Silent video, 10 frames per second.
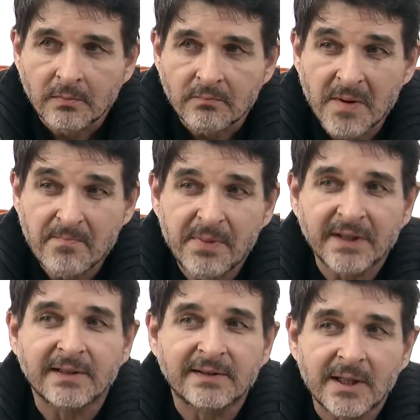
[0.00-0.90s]
même pas
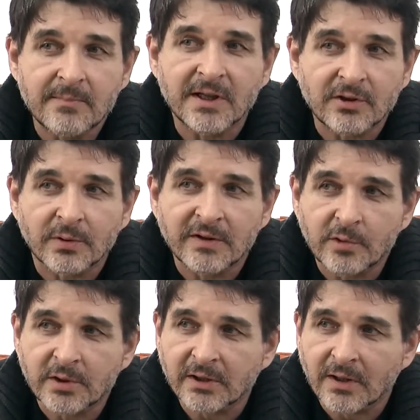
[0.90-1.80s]
des thèmes qui sont
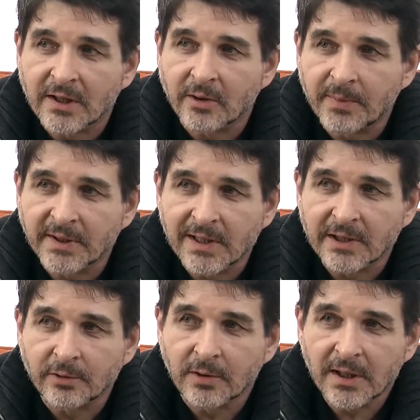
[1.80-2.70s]
évoqués dans la campagne
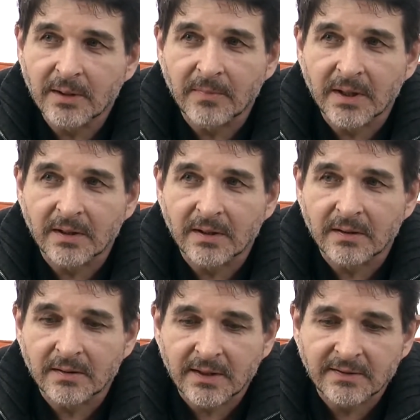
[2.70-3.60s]
électorale, mais
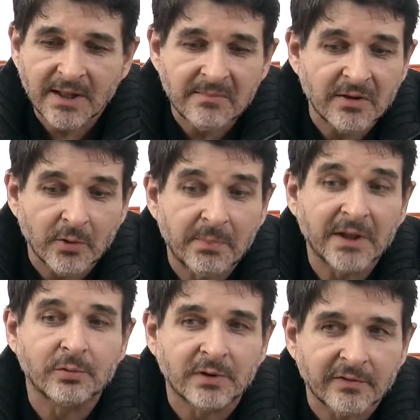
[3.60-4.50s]
des thèmes qui ne sont pas
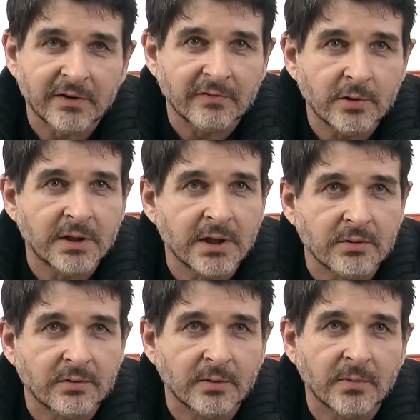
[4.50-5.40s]
tout à fait évoqués,
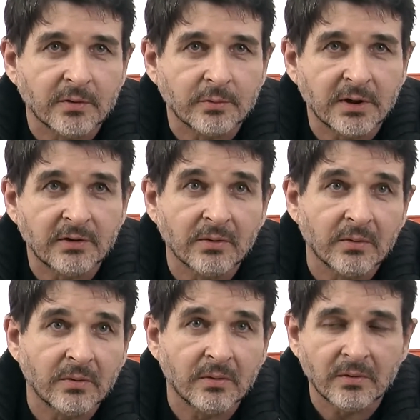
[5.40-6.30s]
justement, ou qui
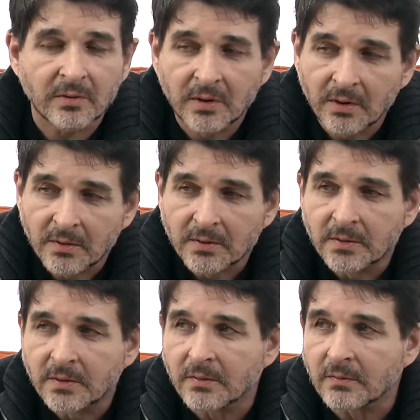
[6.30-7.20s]
sont,
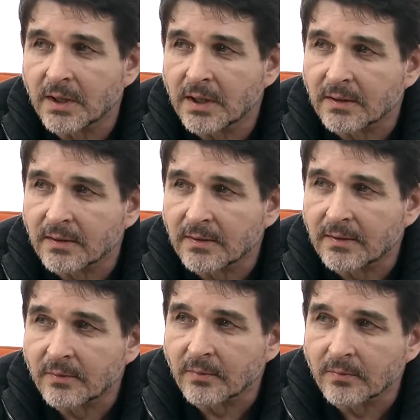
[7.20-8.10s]
euh, euh, voilà, ils
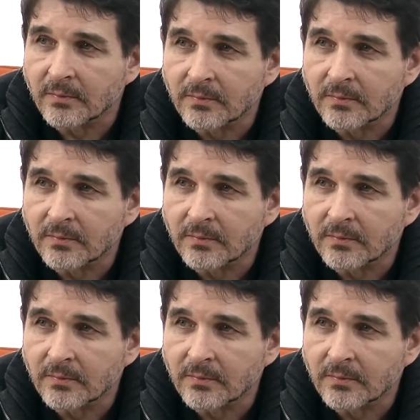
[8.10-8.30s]
sont,